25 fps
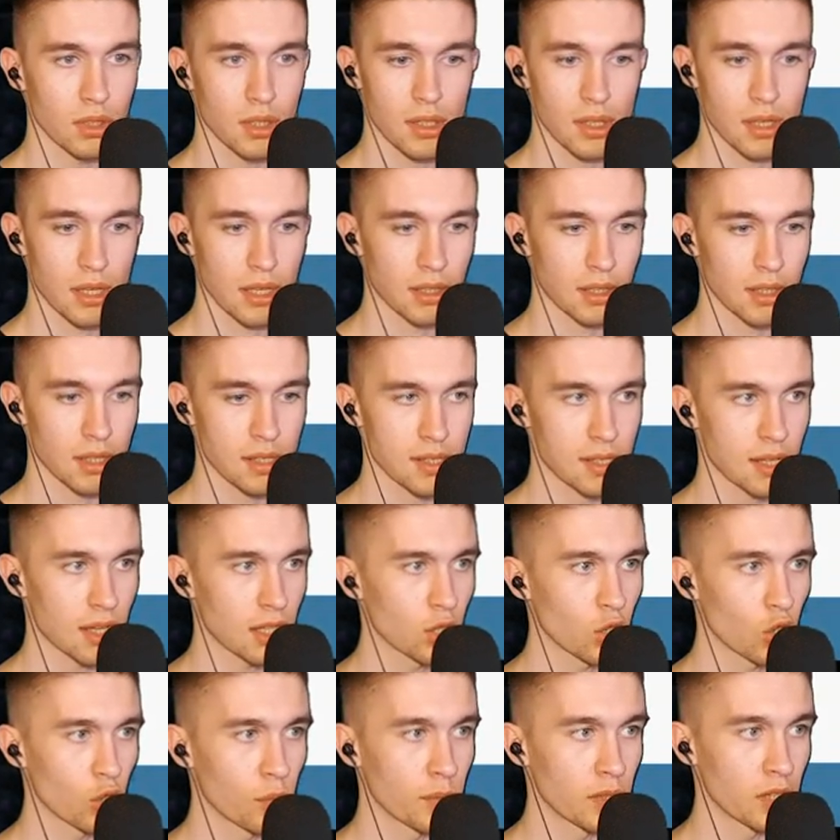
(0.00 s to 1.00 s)
Это
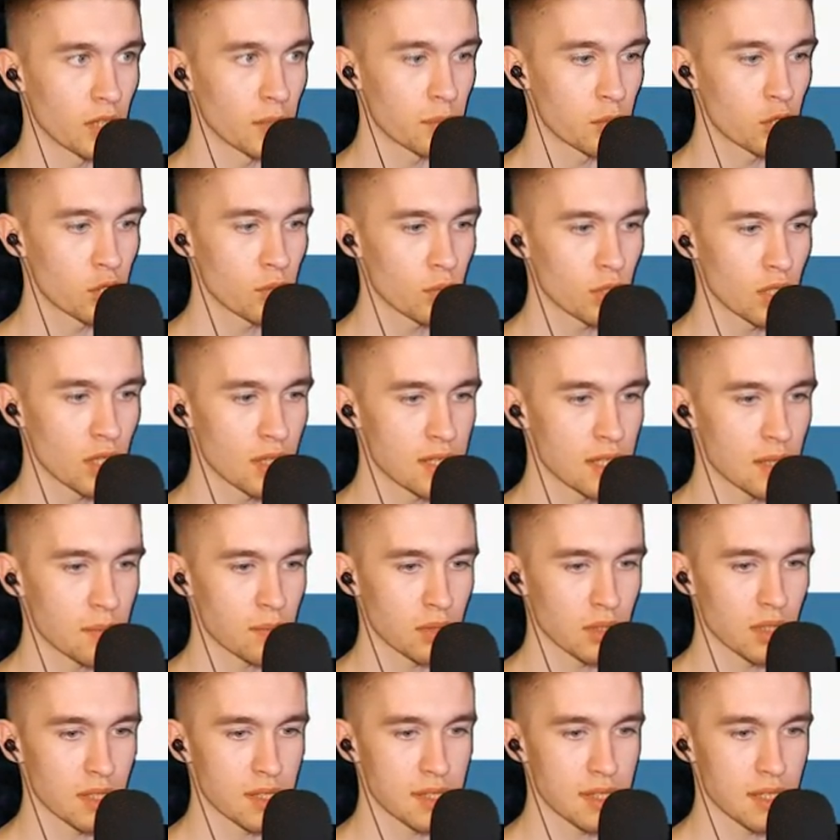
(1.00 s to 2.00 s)
соломенный. Почему нельзя
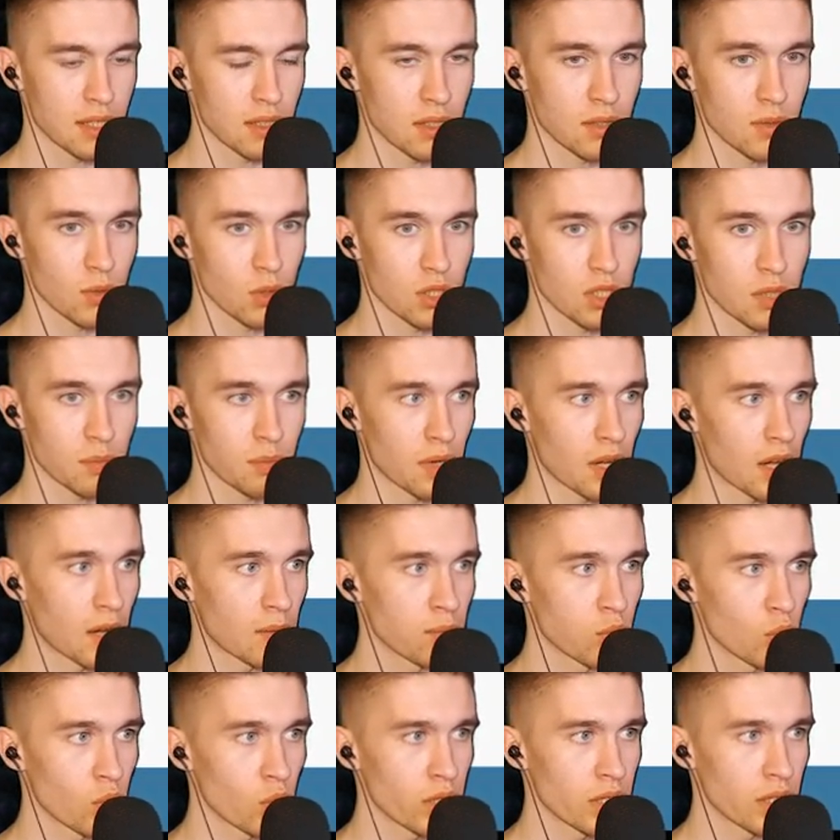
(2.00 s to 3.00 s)
было сделать вот типа
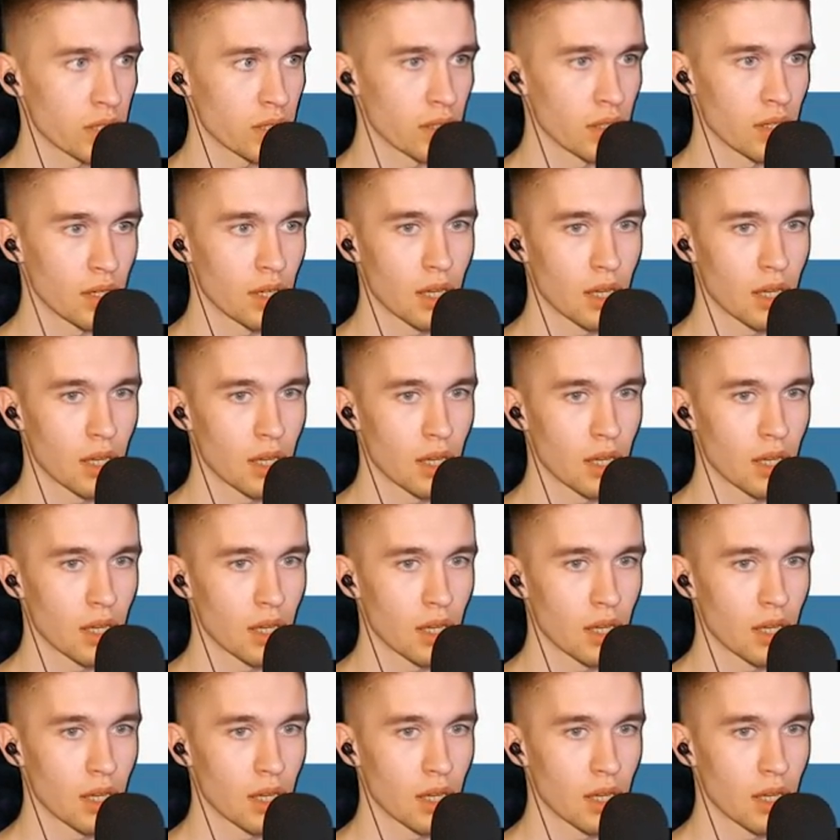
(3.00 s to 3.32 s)
обои,